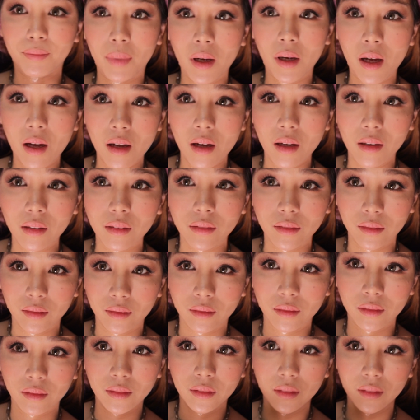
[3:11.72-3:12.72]
pak.
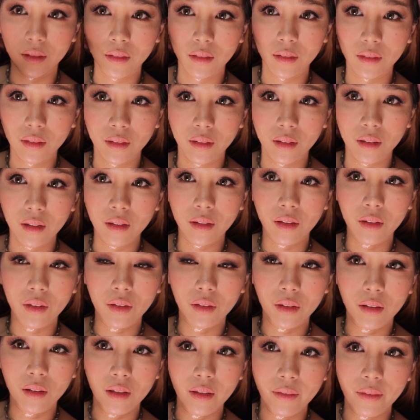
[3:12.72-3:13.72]
Ito
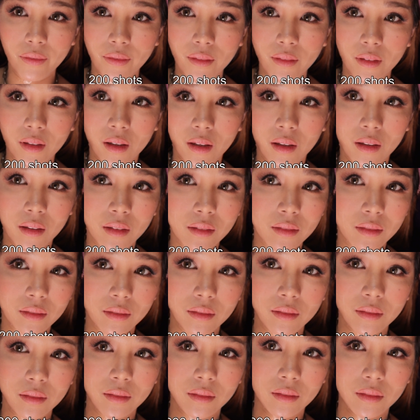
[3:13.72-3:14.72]
yung leaf na.
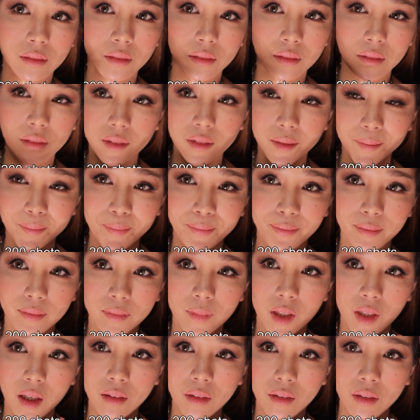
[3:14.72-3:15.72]

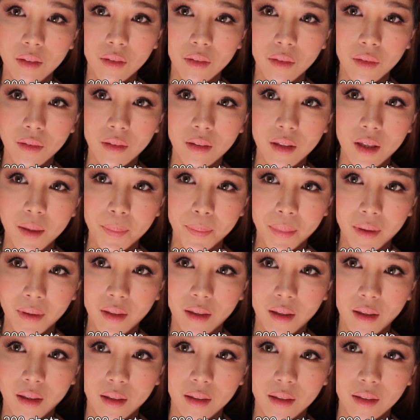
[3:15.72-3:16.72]
Ito yung hindi pa
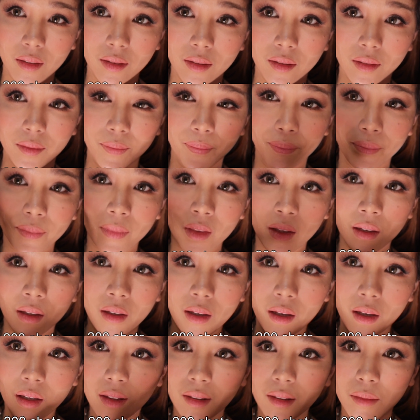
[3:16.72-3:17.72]
na ano.
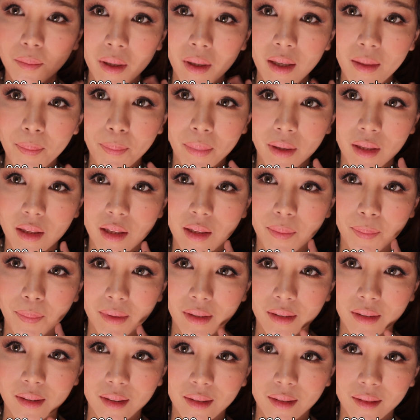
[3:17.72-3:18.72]
Ito may pats pa
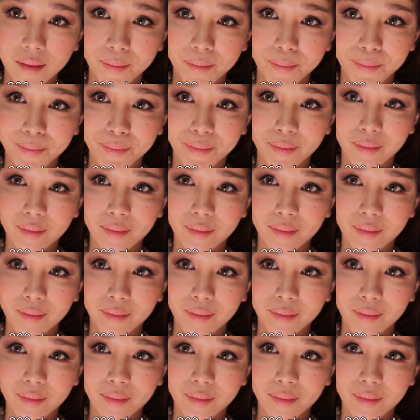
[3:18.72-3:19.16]
siya. Um.